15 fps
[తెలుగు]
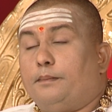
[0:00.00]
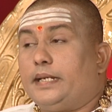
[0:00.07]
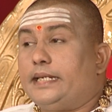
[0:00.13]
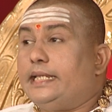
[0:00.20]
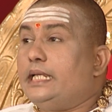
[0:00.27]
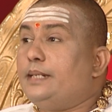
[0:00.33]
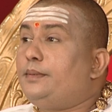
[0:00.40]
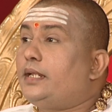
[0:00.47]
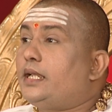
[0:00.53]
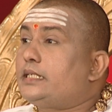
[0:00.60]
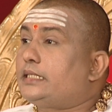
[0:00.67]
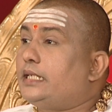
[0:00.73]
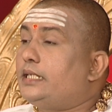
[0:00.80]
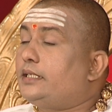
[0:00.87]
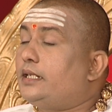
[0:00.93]
మరి ఏమిటి ఆ
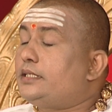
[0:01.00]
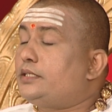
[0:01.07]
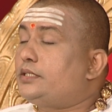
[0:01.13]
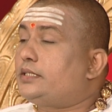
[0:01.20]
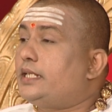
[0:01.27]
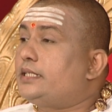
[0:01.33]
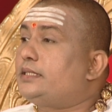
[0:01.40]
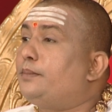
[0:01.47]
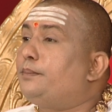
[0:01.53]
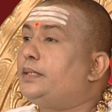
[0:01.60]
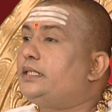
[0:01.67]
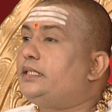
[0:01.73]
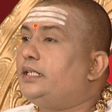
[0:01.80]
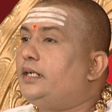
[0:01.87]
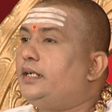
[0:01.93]
సాధన చూస్తే
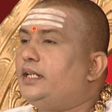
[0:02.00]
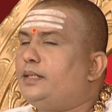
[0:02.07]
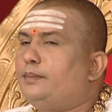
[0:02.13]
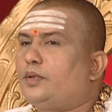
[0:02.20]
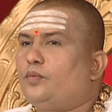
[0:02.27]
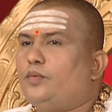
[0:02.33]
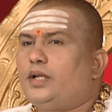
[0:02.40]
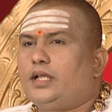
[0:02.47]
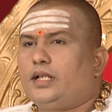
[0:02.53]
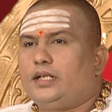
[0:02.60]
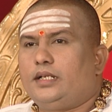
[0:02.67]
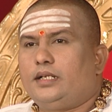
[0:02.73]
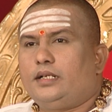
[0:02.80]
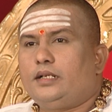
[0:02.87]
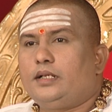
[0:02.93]
సంపత్తి అంటే నెంబర్ వన్
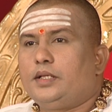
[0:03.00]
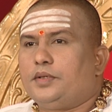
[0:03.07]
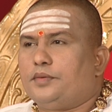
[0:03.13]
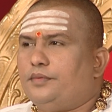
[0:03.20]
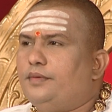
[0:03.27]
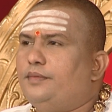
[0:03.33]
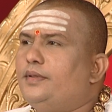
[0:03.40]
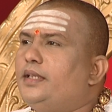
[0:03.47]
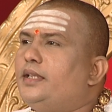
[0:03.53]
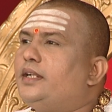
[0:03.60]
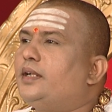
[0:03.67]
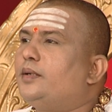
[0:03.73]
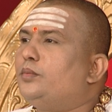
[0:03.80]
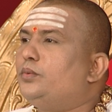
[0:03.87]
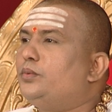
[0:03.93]

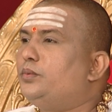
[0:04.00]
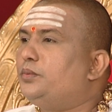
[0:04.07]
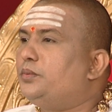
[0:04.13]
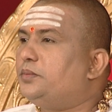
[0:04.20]
వివేకము